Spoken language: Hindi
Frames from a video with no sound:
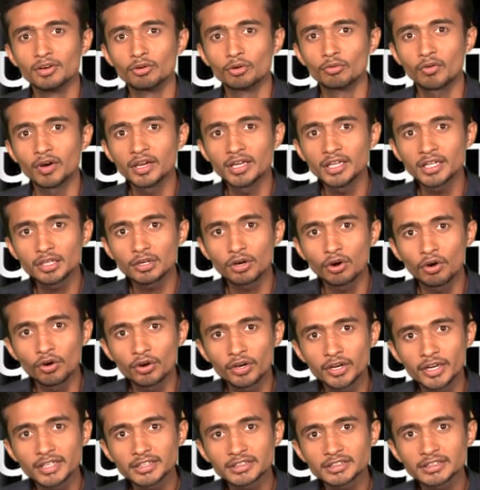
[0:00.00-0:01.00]
वहीं
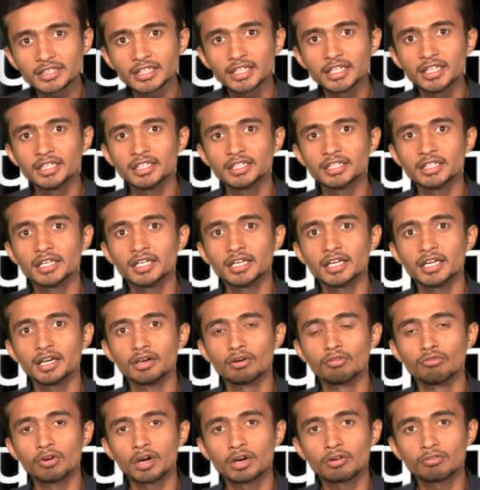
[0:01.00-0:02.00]
कांग्रेस के लिए
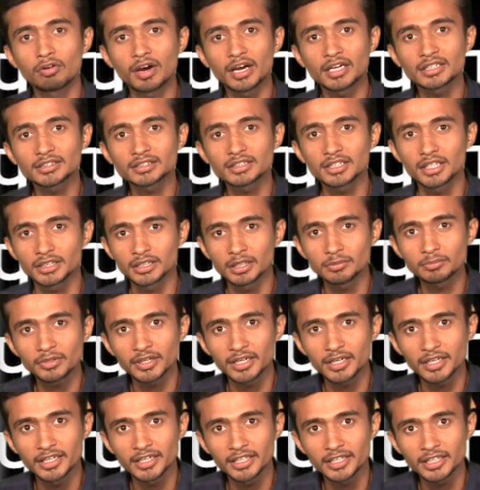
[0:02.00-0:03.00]
वनवास ख़त्म
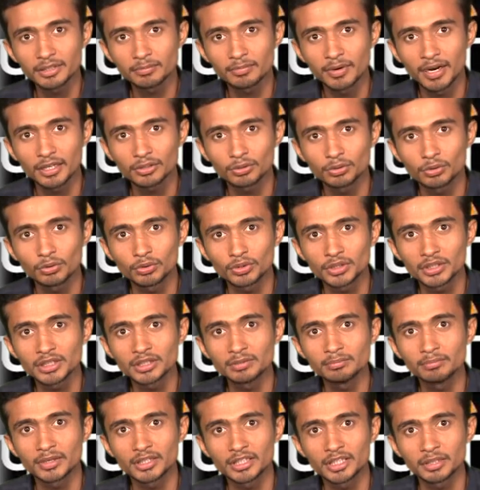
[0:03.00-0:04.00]
करने की बात होगी
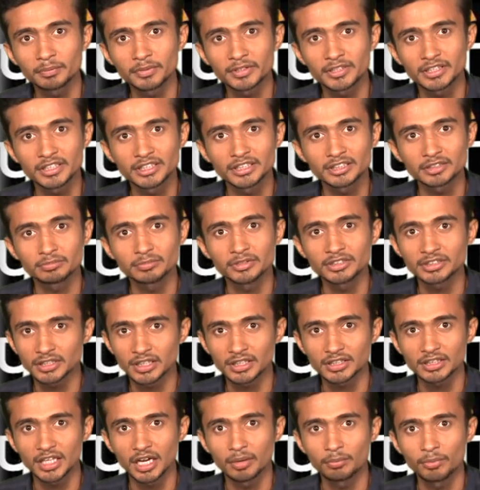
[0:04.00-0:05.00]
मध्य प्रदेश में
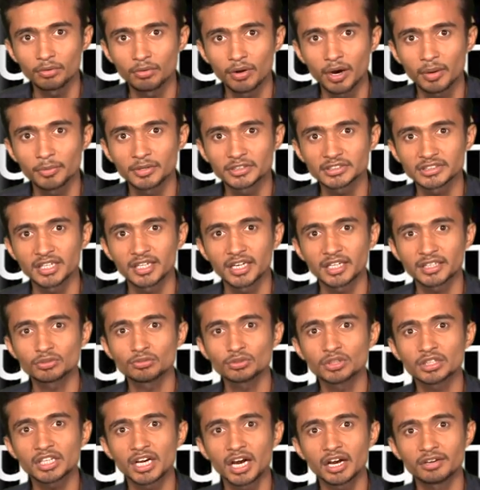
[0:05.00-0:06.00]
सत्ता में वापस आना
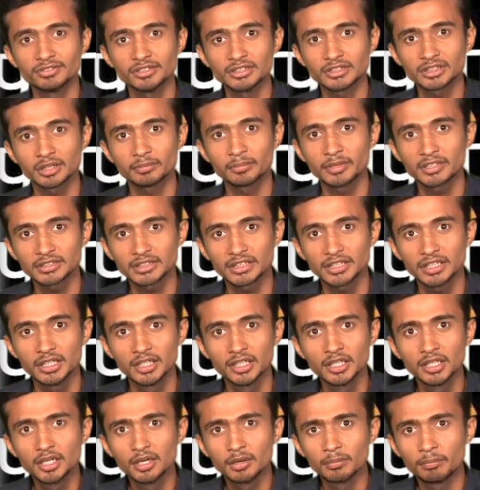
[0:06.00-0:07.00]
क्योंकि काफ़ी समय से
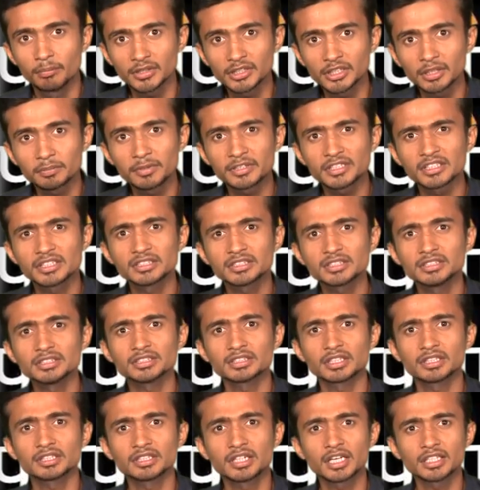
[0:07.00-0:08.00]
मध्य प्रदेश की
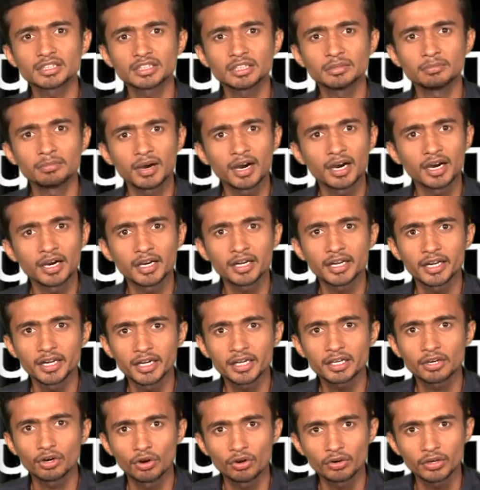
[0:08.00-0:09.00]
सत्ता से बाहर
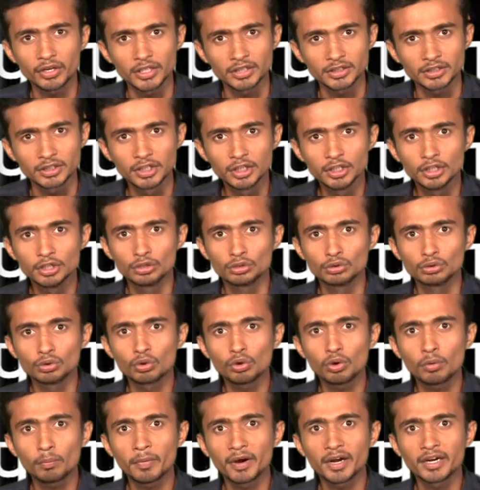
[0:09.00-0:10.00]
है कांग्रेस
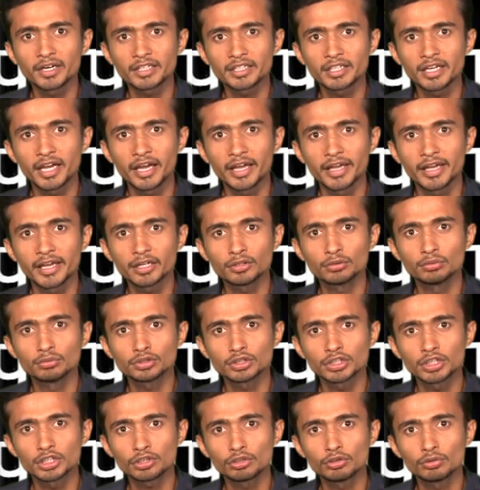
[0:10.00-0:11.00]
दोनों पार्टियां एक
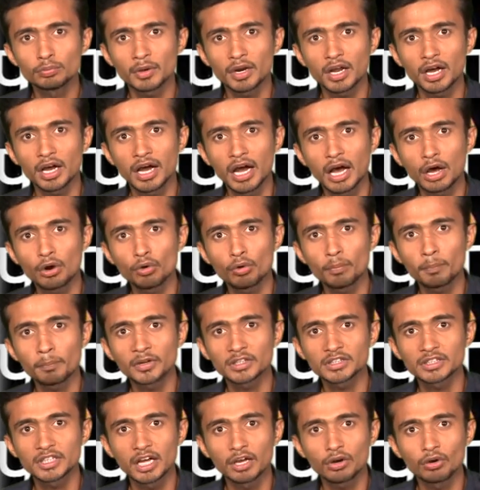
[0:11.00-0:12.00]
दूसरे के ऊपर आरोप
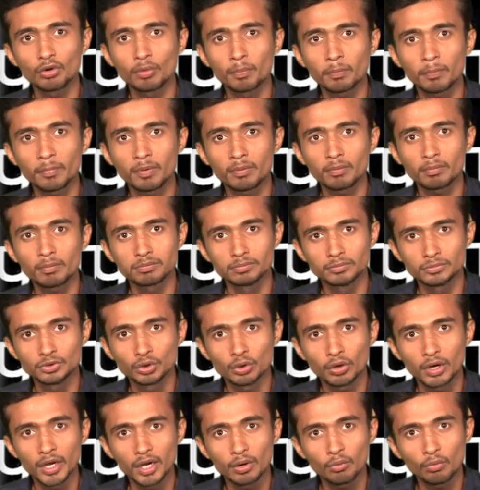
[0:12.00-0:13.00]
प्रत्यारोप
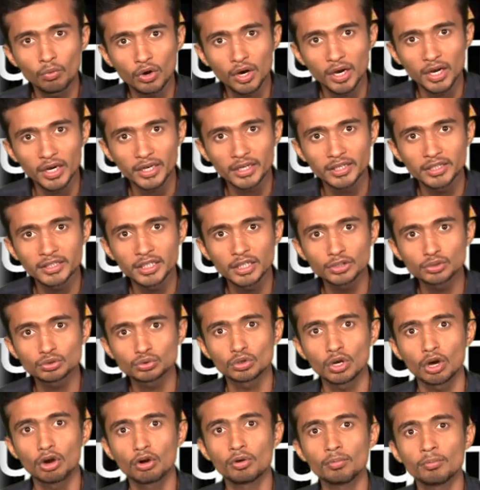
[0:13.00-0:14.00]
जो है वो कर रही हैं
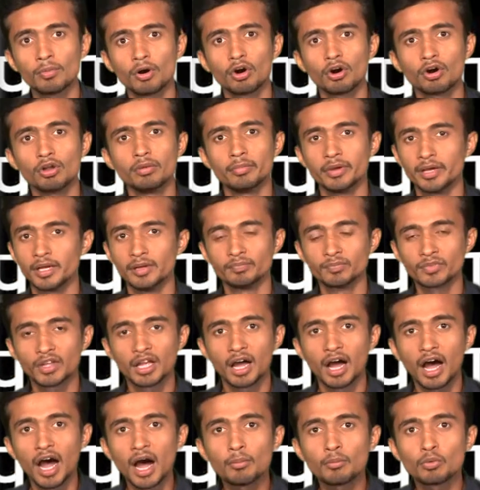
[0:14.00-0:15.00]
चुनावी माहौल में
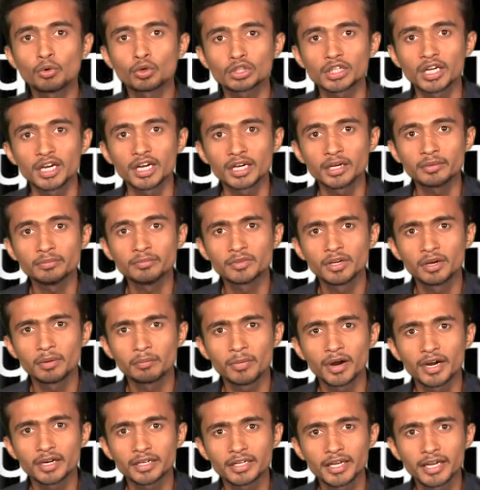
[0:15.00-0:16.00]
आम होता है
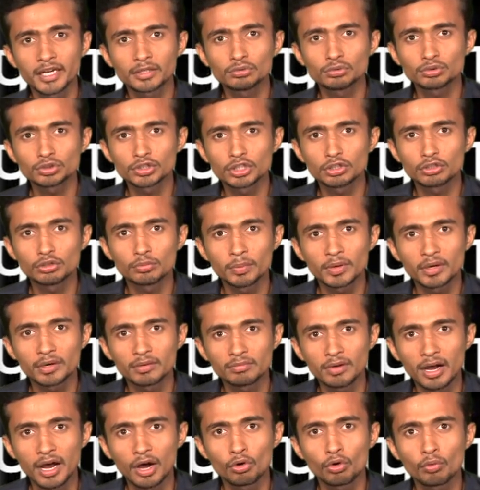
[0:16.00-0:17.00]
पार्टियां एक दूसरे के ऊपर
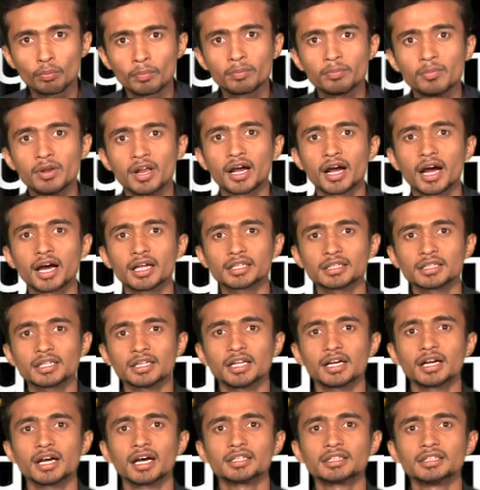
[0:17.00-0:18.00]
आरोप लगा
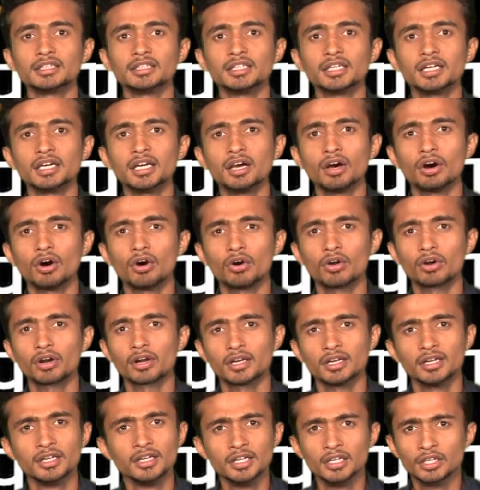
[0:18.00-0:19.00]
लगाती हैं और
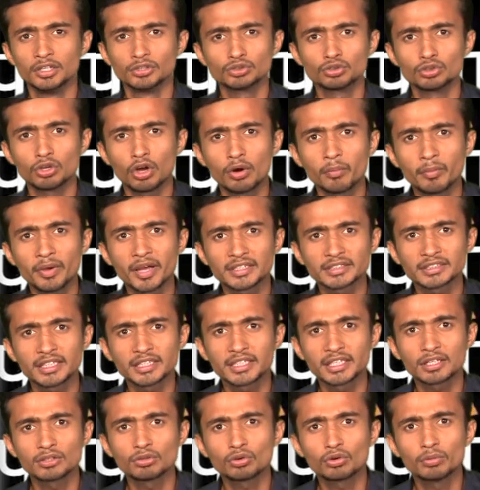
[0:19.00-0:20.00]
चुनाव में ऐसा
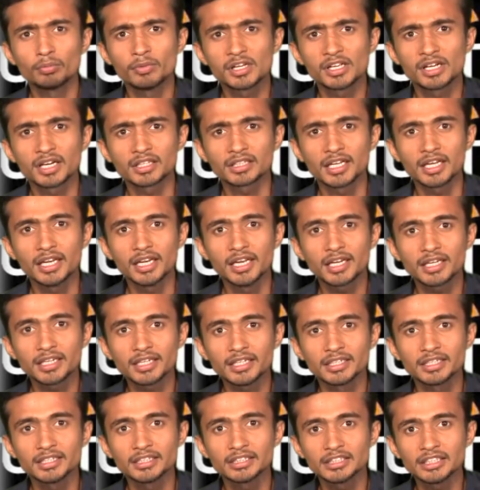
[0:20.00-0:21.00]
देखने को मिल जाता है
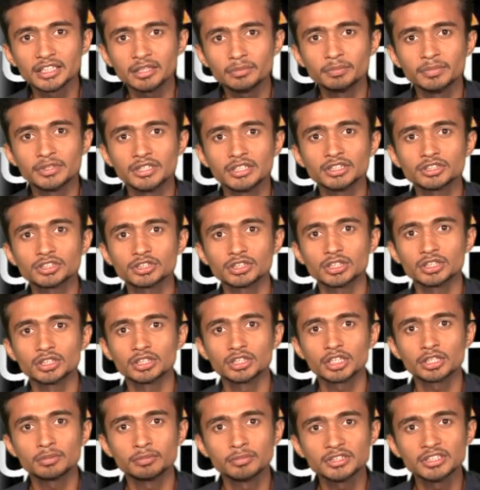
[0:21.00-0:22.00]
लेकिन इसी बीच
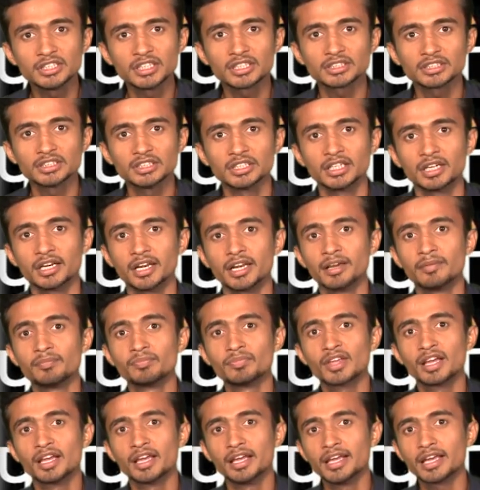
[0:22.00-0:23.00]
दिग्विजय सिंह ने
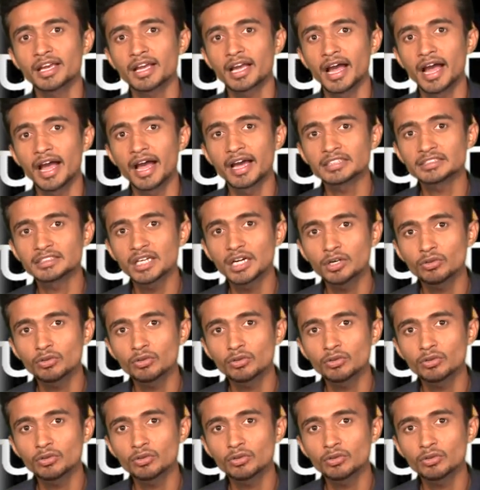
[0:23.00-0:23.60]
एक ऐसा